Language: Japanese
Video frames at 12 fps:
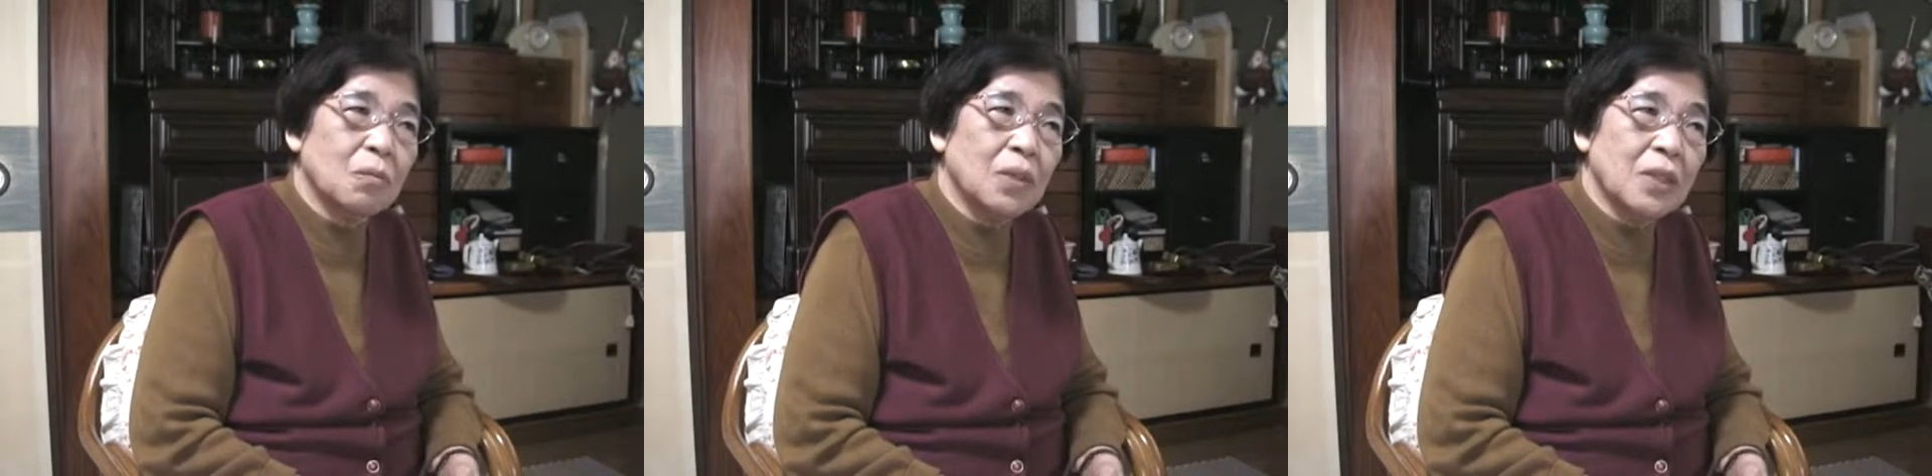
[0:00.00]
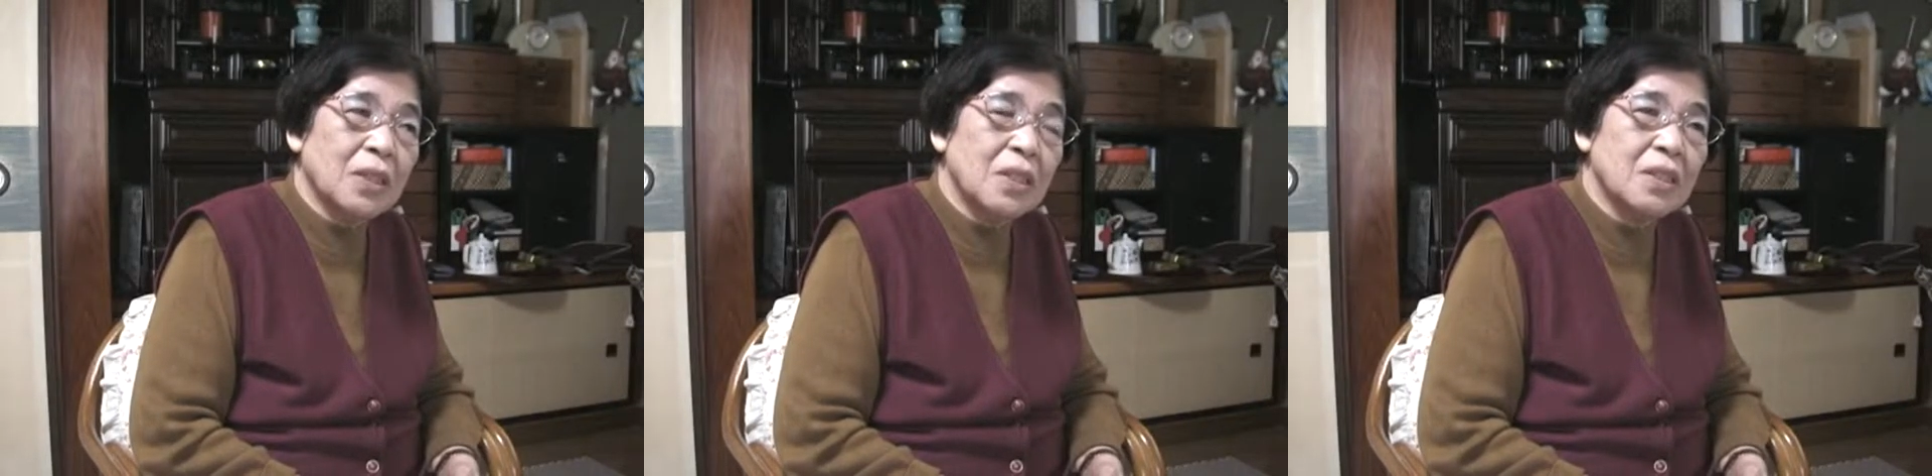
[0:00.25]
ま
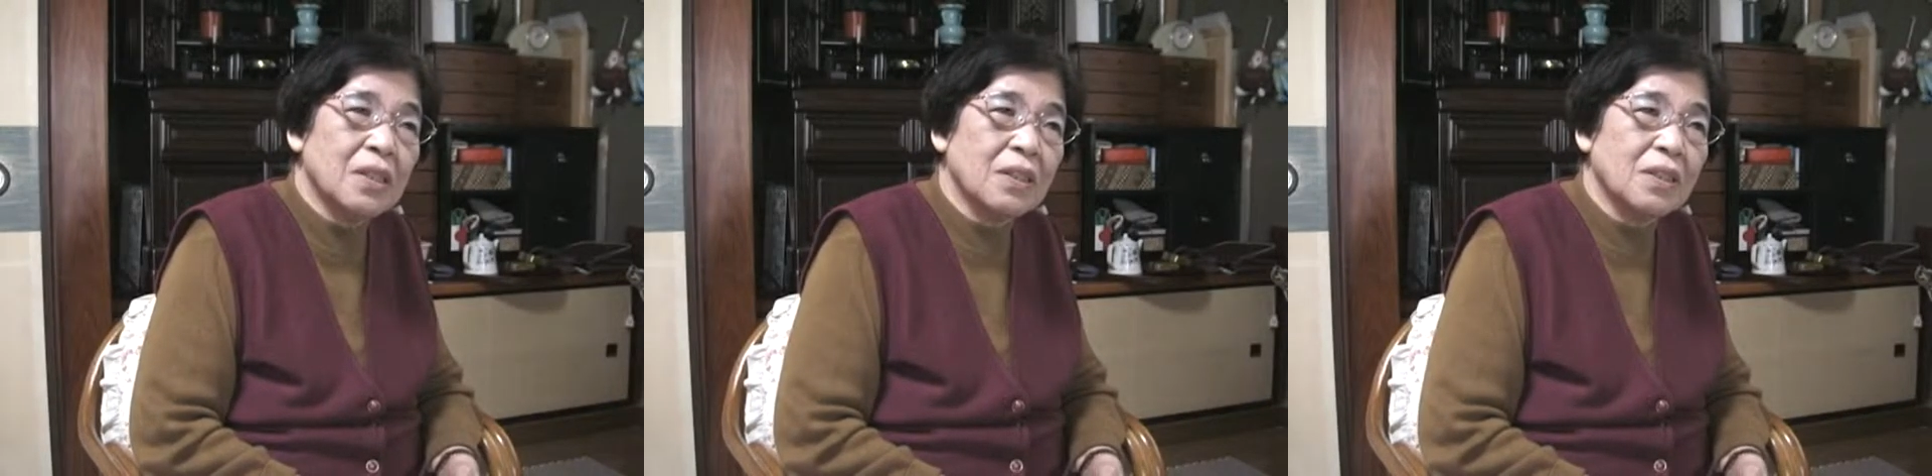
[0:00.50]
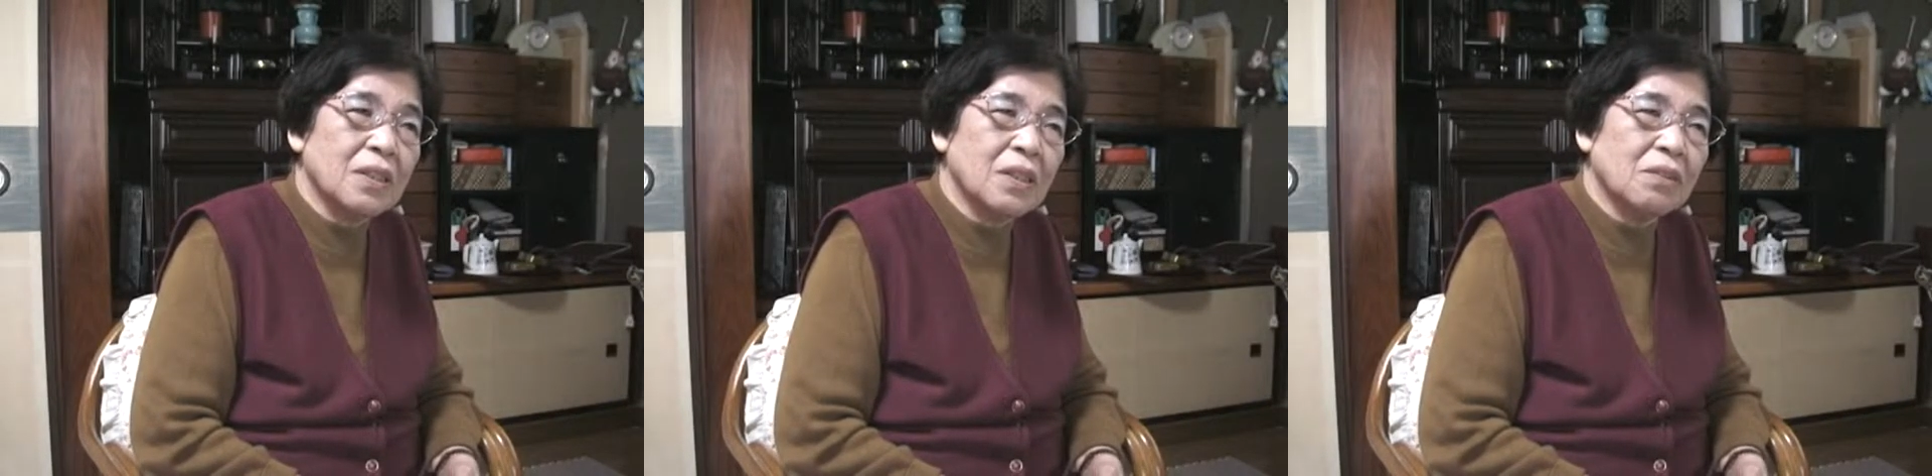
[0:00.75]
あ、日にちが
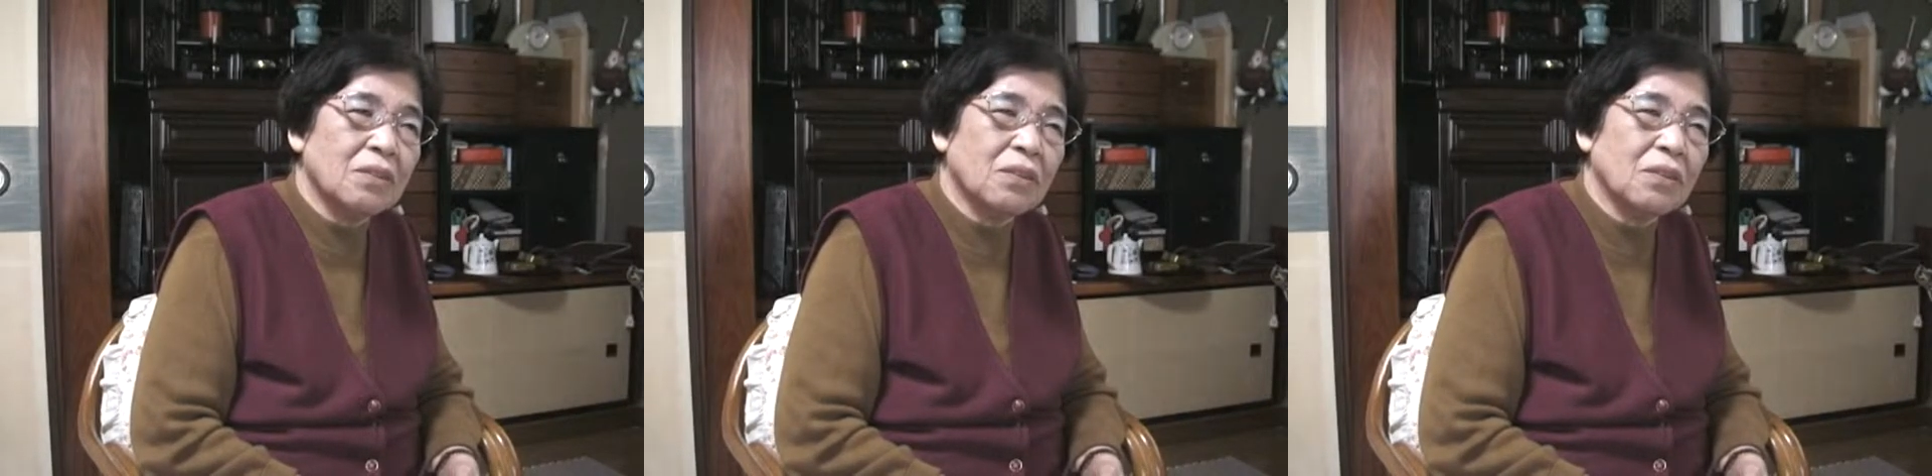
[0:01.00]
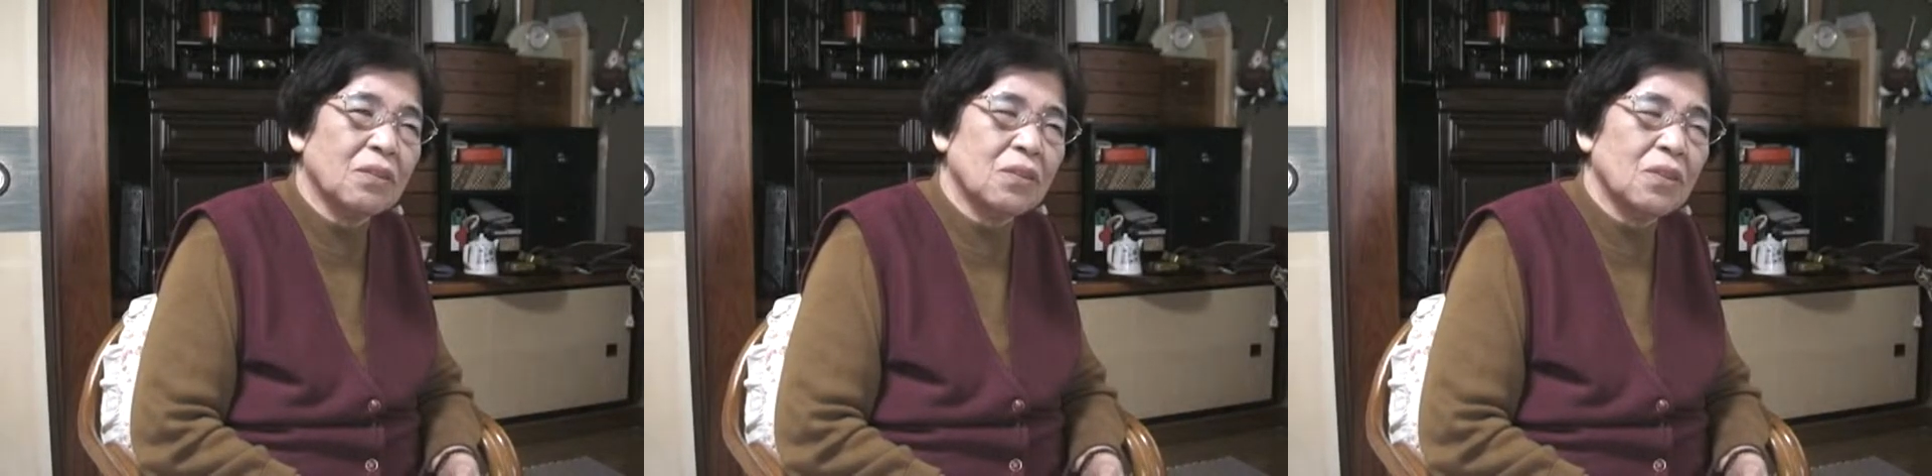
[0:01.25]
過ぎてくる
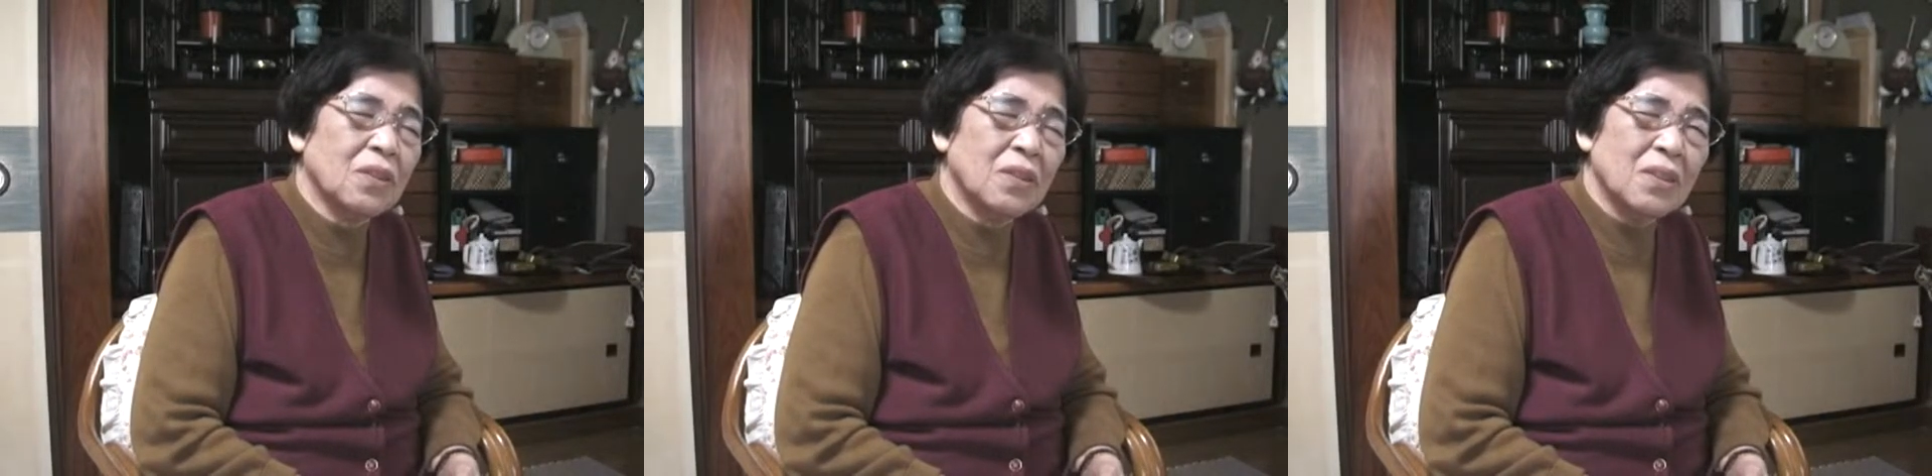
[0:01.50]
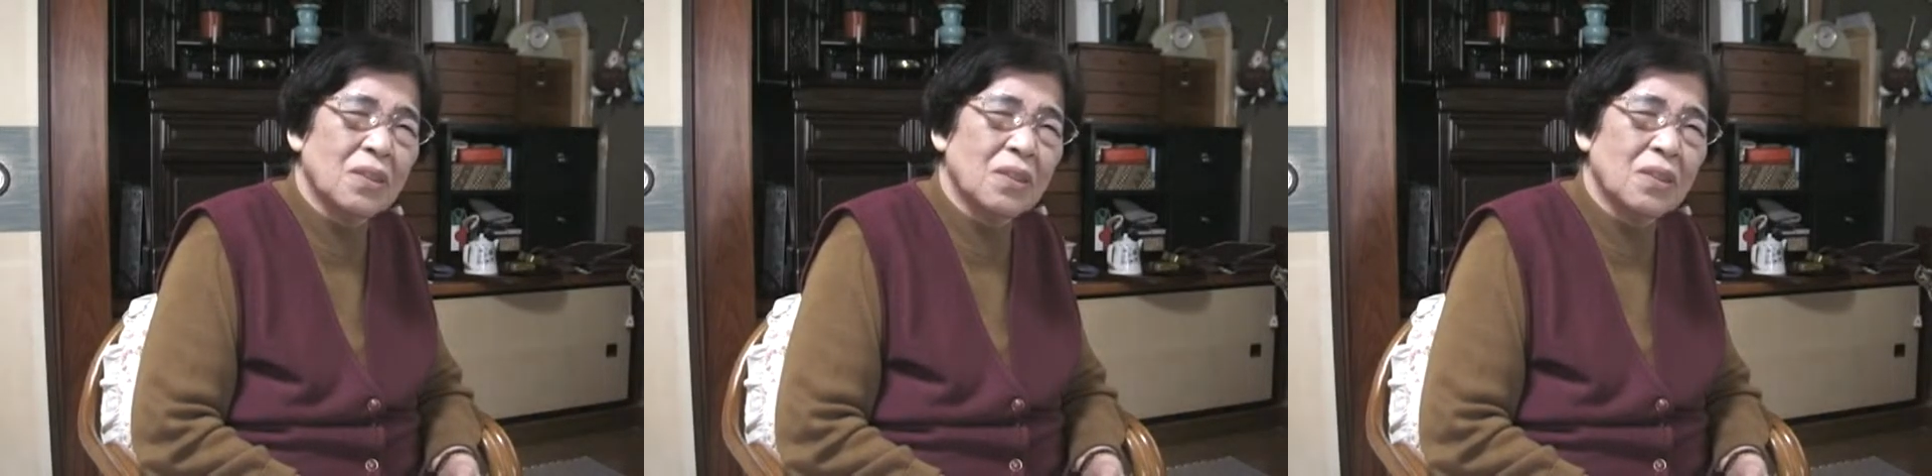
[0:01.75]
と今度は